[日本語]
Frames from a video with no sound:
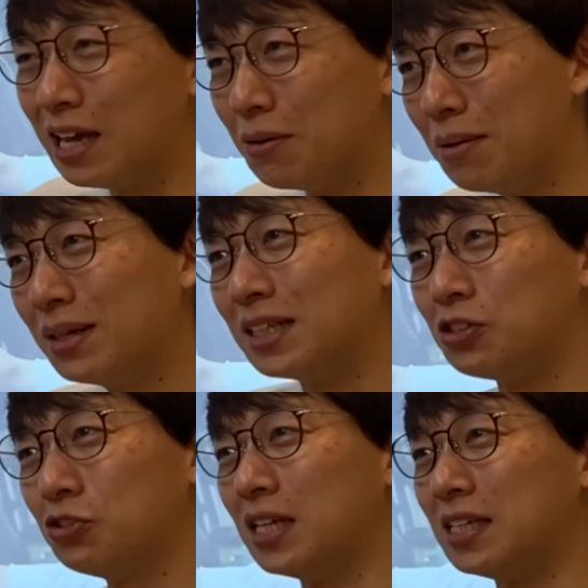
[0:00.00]
まあまだ
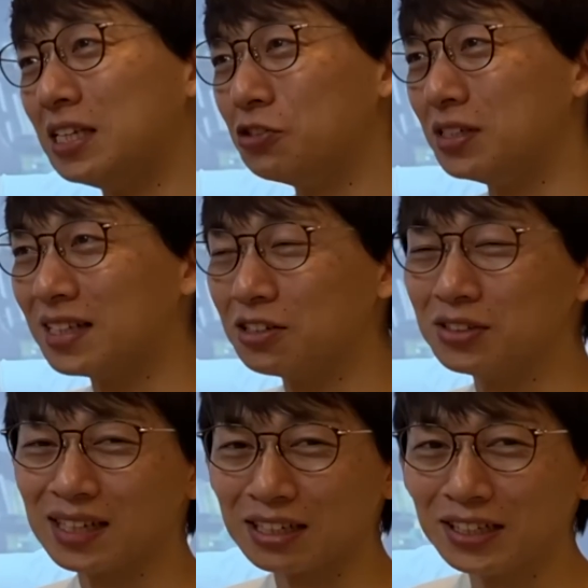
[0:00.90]
10年、20年、30
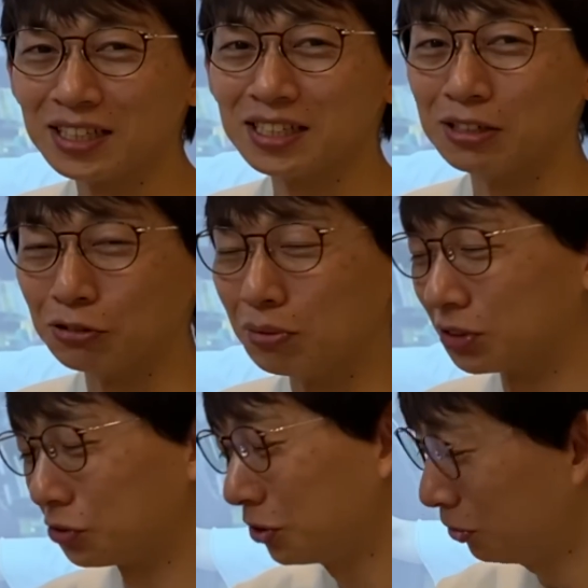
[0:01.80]
年先の話になると思いま
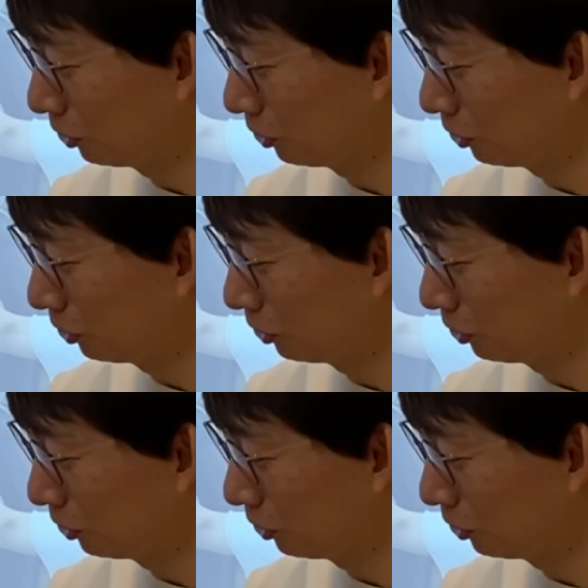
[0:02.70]
す。そういうこ